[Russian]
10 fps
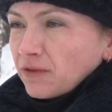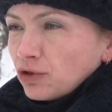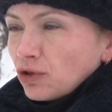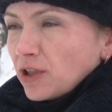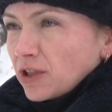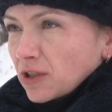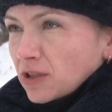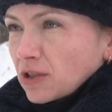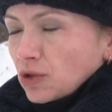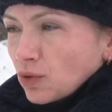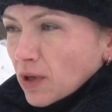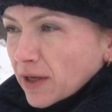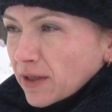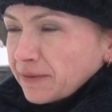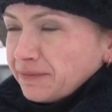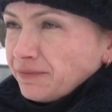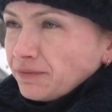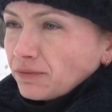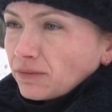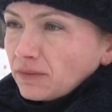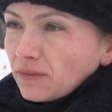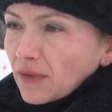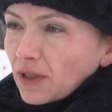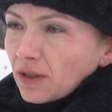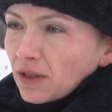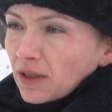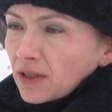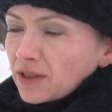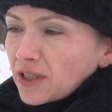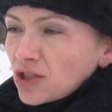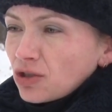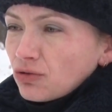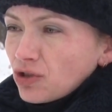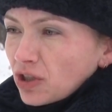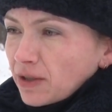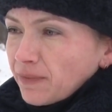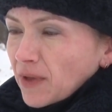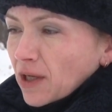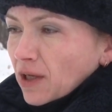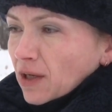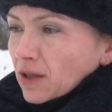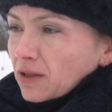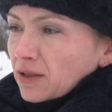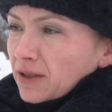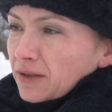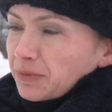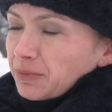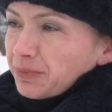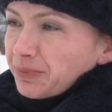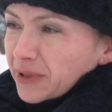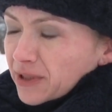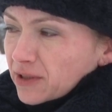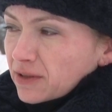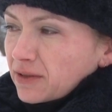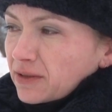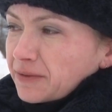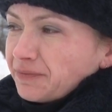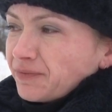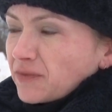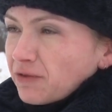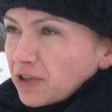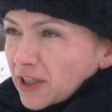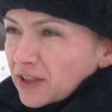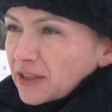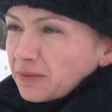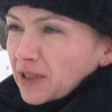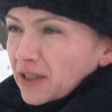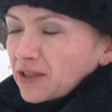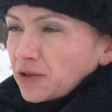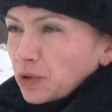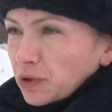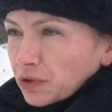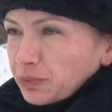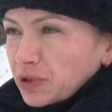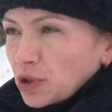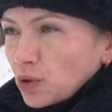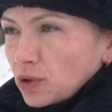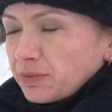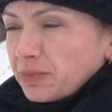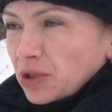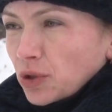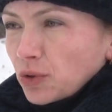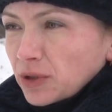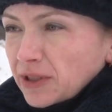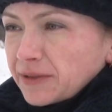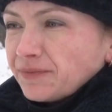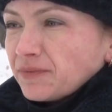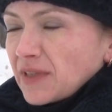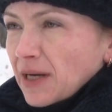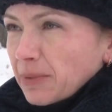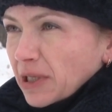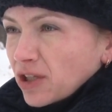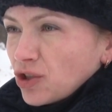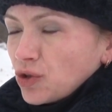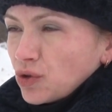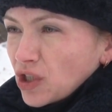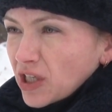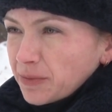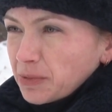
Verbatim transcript: вдоль линии тротуара, а также точно а, перед э, выходом на нерегулированном пешеходном переходе на проезжую часть